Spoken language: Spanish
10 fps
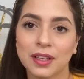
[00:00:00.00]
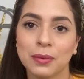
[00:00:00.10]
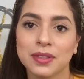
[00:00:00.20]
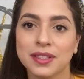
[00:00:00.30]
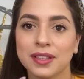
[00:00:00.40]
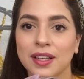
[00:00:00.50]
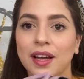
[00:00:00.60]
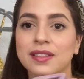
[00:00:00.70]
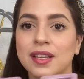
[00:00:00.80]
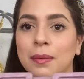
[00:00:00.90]

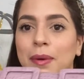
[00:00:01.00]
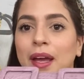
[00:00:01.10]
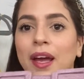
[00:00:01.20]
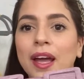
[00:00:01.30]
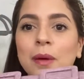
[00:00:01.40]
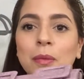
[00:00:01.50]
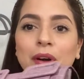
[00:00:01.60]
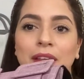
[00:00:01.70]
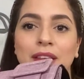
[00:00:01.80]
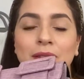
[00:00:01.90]
bolsita. Se ve el
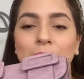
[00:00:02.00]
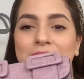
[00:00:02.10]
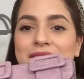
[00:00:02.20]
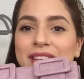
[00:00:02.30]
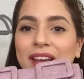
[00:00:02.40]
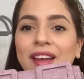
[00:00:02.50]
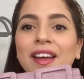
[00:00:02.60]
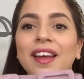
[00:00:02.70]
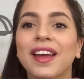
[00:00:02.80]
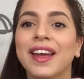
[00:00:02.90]
moradito ese.
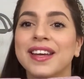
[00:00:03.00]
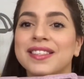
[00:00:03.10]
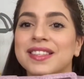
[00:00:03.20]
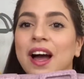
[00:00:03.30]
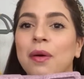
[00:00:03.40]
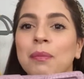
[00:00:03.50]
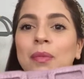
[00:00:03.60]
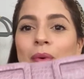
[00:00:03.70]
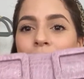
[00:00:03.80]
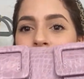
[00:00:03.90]
Está
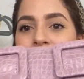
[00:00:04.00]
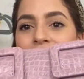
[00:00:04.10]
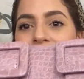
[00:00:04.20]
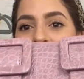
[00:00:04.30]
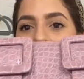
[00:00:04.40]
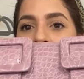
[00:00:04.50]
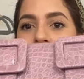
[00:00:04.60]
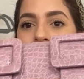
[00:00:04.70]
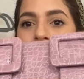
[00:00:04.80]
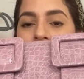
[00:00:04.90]
muy bonito
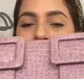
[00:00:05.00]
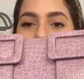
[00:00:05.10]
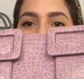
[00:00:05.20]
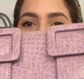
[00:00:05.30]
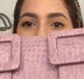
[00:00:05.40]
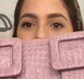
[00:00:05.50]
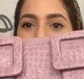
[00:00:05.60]
y este moradito